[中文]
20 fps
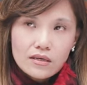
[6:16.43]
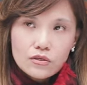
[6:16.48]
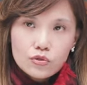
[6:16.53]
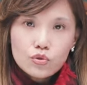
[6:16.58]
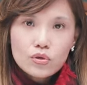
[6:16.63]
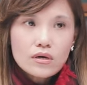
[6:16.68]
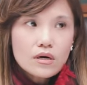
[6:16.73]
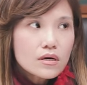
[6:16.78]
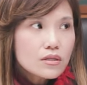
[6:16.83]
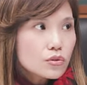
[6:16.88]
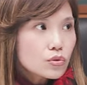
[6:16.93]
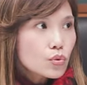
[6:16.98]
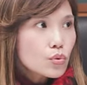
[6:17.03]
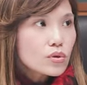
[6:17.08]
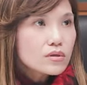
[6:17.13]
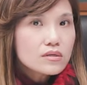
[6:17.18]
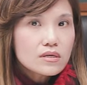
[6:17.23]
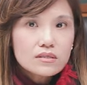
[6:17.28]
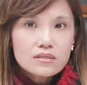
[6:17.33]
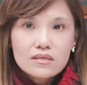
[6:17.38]
所以很
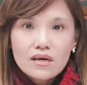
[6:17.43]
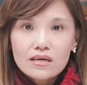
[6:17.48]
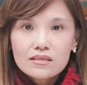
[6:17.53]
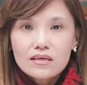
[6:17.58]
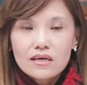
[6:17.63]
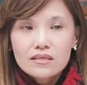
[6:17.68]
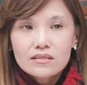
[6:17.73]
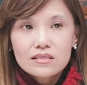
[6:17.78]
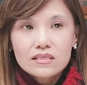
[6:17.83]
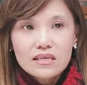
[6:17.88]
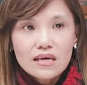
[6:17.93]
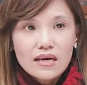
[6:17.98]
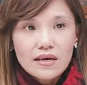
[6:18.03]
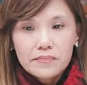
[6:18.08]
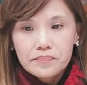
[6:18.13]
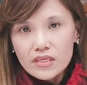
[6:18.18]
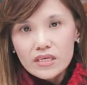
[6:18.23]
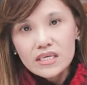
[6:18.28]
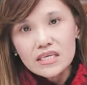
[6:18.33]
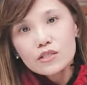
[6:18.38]
多人常常
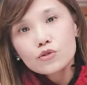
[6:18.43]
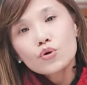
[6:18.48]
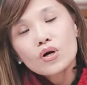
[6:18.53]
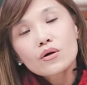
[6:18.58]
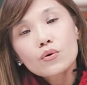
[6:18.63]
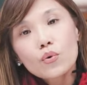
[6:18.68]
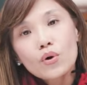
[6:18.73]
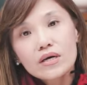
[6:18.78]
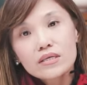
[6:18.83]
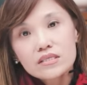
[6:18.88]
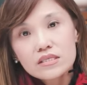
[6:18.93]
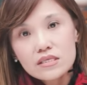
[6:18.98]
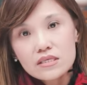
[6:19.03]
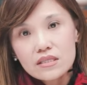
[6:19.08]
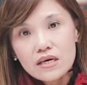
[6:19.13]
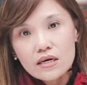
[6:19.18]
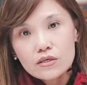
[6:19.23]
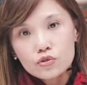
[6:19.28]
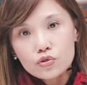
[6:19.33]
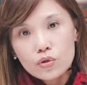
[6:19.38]
在一段关系
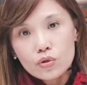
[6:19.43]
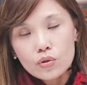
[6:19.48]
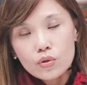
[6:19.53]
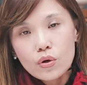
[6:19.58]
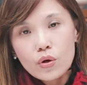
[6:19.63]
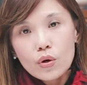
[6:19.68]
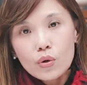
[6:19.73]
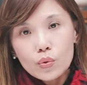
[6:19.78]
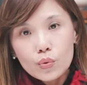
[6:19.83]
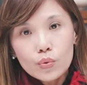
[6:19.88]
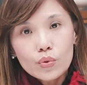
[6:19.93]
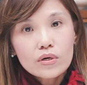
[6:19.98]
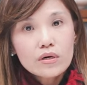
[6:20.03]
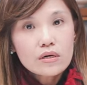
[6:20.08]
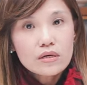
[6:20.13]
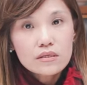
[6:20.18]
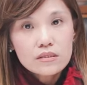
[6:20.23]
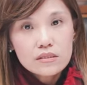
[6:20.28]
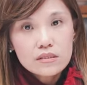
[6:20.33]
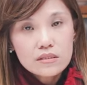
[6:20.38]
当中无
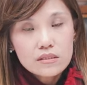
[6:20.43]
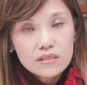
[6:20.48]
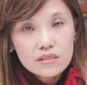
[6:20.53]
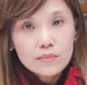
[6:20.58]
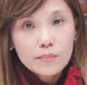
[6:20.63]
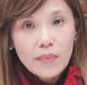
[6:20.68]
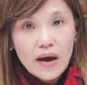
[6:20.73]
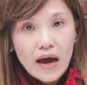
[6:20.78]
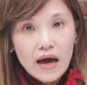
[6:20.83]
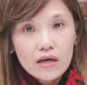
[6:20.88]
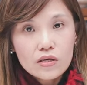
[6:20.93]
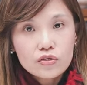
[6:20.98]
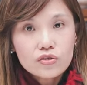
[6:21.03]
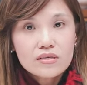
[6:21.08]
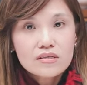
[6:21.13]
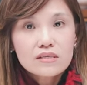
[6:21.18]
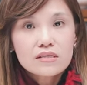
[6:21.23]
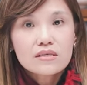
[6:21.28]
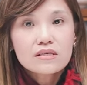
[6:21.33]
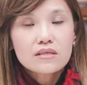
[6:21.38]
可自拔，
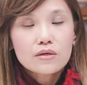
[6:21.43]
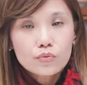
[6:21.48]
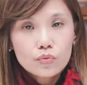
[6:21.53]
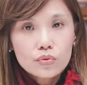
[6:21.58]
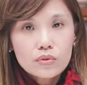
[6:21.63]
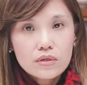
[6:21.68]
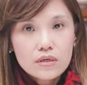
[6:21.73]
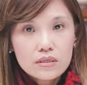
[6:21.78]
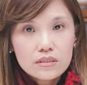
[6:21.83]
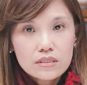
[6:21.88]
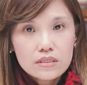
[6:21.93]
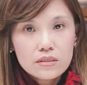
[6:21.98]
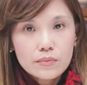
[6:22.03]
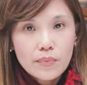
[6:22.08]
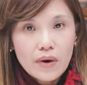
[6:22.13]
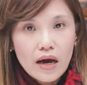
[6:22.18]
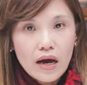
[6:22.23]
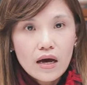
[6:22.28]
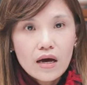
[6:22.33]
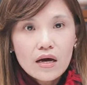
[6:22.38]
深陷的无可自
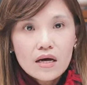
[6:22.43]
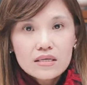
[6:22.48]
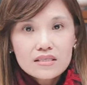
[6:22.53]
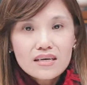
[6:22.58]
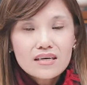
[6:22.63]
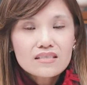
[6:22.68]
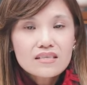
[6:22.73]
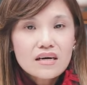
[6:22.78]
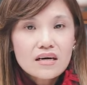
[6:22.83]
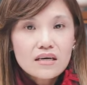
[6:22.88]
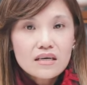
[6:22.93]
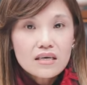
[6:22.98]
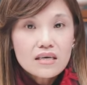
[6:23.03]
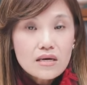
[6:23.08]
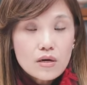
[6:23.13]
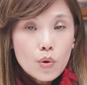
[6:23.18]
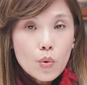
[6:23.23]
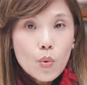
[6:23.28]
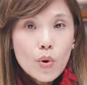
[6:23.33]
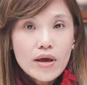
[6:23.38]
拔，常常
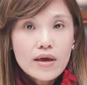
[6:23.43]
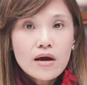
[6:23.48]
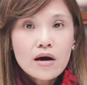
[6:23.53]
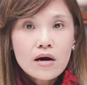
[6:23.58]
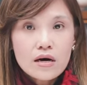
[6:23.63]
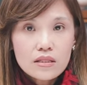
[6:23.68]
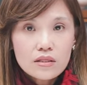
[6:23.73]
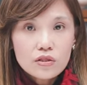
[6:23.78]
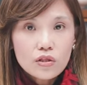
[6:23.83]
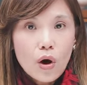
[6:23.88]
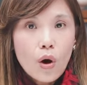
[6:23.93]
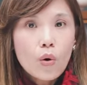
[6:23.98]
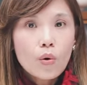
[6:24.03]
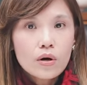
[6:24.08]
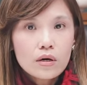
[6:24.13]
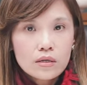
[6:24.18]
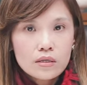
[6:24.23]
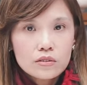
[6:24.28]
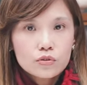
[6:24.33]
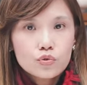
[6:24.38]
因为很痛
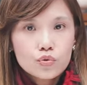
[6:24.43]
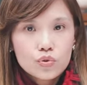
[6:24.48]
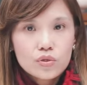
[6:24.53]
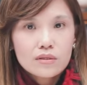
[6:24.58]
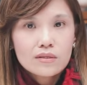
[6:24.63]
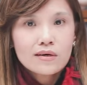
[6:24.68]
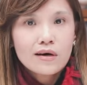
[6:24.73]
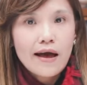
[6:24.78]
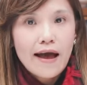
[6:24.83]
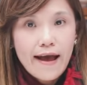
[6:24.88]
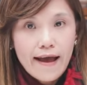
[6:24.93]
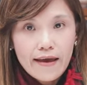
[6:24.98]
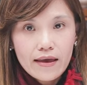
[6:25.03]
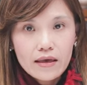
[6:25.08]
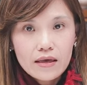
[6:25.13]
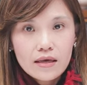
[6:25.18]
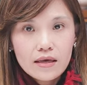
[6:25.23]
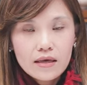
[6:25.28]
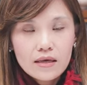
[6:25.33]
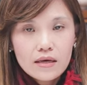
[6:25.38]
而觉得爱，
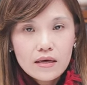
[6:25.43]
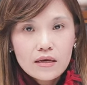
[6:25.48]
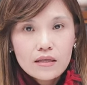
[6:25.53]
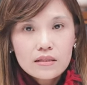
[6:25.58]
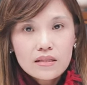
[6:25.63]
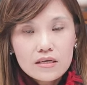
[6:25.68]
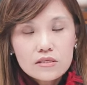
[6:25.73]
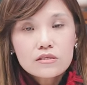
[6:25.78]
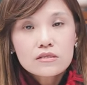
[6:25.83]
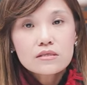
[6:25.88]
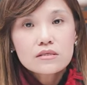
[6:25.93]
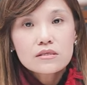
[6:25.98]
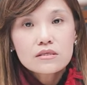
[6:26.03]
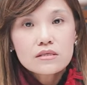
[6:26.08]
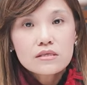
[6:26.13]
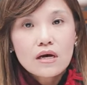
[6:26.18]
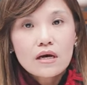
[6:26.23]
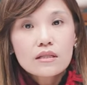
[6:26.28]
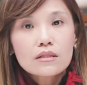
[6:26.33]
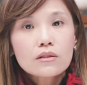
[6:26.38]
但事实
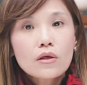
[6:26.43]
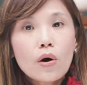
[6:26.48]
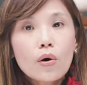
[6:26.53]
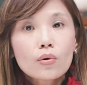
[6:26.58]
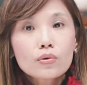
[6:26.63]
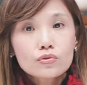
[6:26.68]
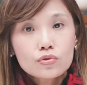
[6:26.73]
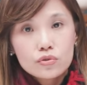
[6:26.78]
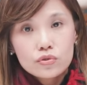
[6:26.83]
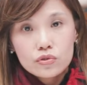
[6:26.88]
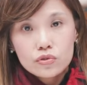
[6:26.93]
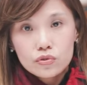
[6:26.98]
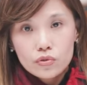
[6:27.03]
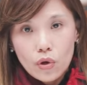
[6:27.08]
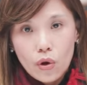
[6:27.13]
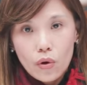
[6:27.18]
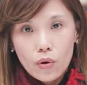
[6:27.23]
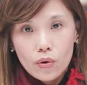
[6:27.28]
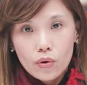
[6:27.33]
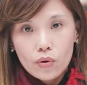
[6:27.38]
上痛就是
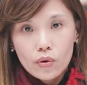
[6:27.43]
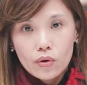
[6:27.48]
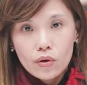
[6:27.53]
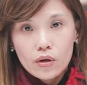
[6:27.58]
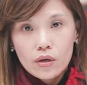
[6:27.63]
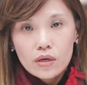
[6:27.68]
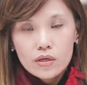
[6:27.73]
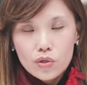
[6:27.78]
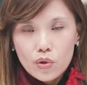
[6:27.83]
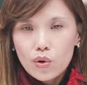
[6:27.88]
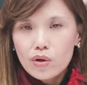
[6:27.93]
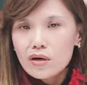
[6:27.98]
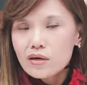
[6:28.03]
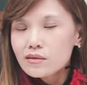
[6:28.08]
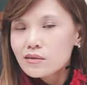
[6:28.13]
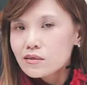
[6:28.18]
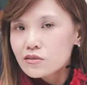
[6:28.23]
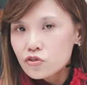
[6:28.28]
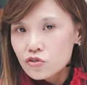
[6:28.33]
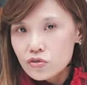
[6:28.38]
痛，有可
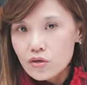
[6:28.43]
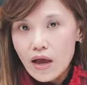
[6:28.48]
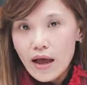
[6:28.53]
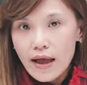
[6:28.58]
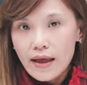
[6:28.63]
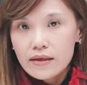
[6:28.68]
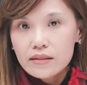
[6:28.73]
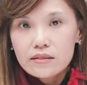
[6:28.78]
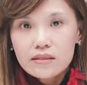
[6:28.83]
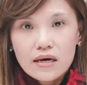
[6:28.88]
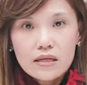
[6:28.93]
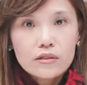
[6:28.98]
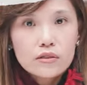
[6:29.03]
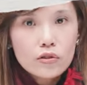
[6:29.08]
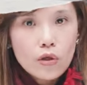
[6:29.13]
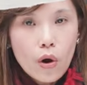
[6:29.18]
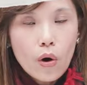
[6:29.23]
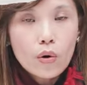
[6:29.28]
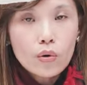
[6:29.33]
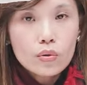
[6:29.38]
能是爱，但
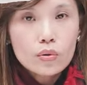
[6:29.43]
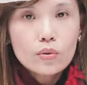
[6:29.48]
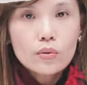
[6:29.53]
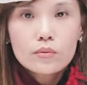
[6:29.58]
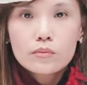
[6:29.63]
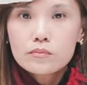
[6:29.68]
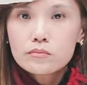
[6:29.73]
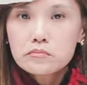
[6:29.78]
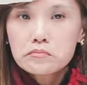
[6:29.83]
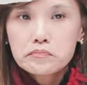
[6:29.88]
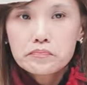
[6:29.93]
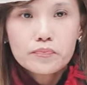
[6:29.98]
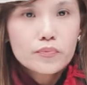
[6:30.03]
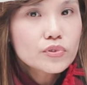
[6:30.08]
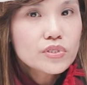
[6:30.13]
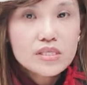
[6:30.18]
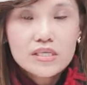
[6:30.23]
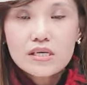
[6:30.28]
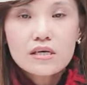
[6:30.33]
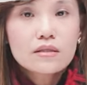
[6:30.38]
痛不
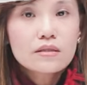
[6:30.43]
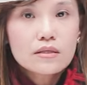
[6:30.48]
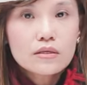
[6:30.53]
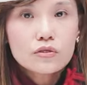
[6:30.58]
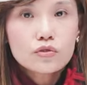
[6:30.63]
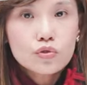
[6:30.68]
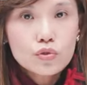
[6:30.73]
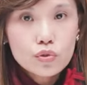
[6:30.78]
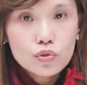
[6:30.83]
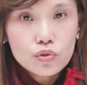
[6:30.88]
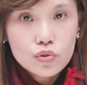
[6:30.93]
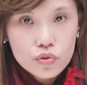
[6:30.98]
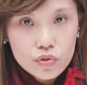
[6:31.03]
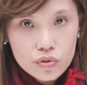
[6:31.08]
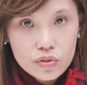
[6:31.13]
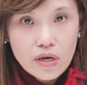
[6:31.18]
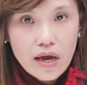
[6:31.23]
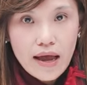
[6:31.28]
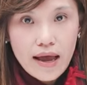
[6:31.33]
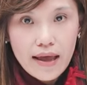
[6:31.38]
见得就
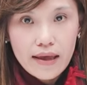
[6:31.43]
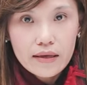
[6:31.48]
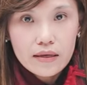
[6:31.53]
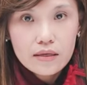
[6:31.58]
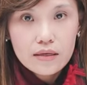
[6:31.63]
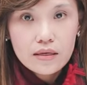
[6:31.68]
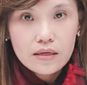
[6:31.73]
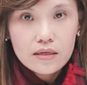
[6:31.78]
是爱。